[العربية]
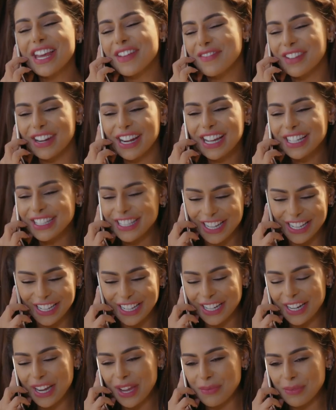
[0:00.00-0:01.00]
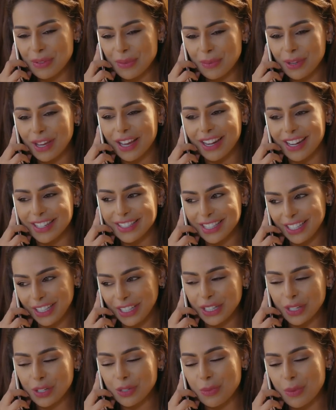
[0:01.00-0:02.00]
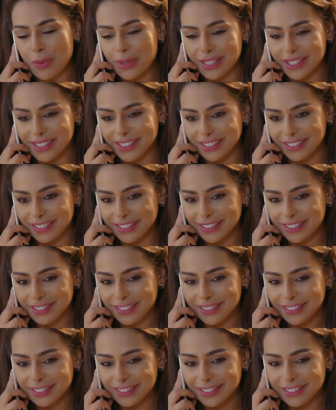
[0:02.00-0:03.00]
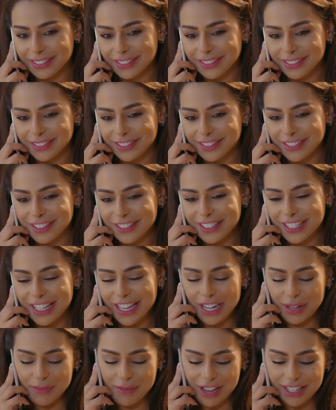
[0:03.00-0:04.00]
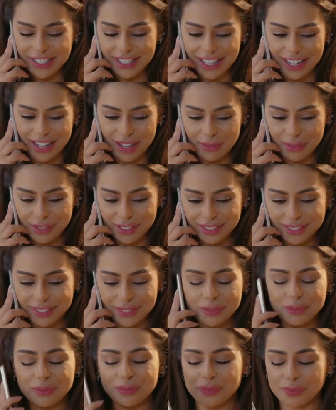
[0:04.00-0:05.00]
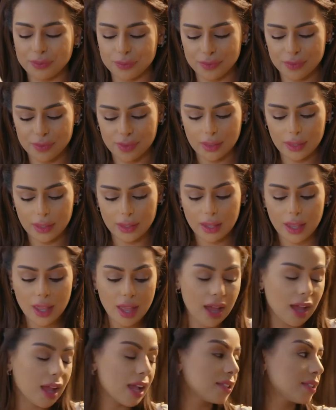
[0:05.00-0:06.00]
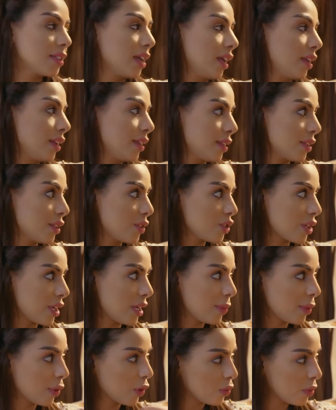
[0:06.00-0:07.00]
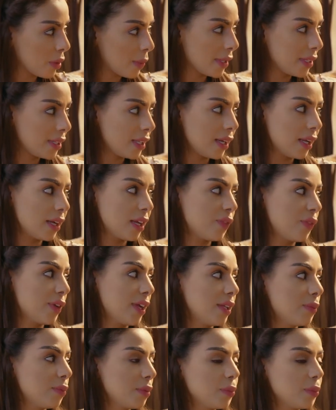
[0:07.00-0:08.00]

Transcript: لا ما راح اتاخر حبيبي خلاص الحين اقوم ابدل يلا مع السلامه خالتي عن اذنك انا بقوم ابدل لان فهد